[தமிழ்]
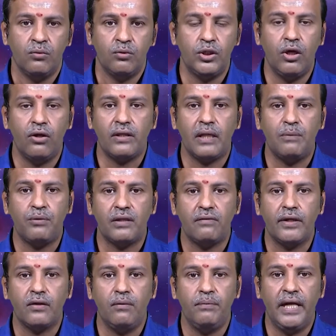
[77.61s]
உத்தியோகத்தில் பொறுத்த
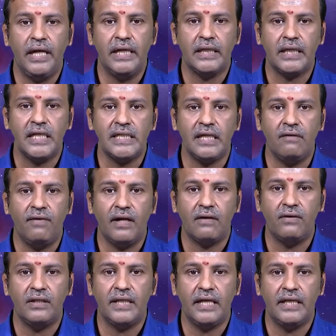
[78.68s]
வரைக்கும் மேலிடத்தில் செல்வாக்கு
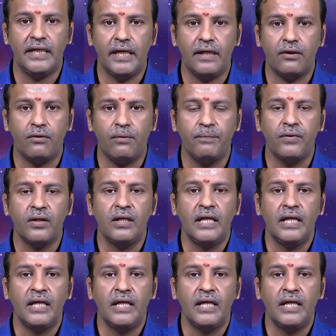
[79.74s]
வந்து அதிகரிக்கும்